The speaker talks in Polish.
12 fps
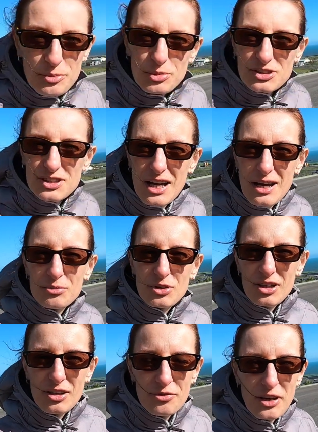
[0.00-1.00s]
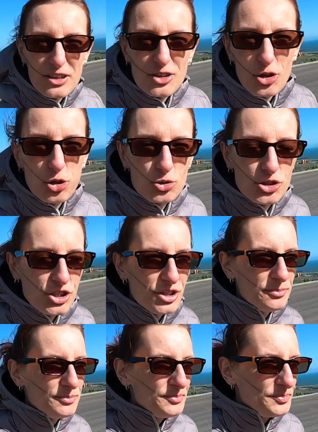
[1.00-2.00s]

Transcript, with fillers: poznałam tyle fajnych ludzi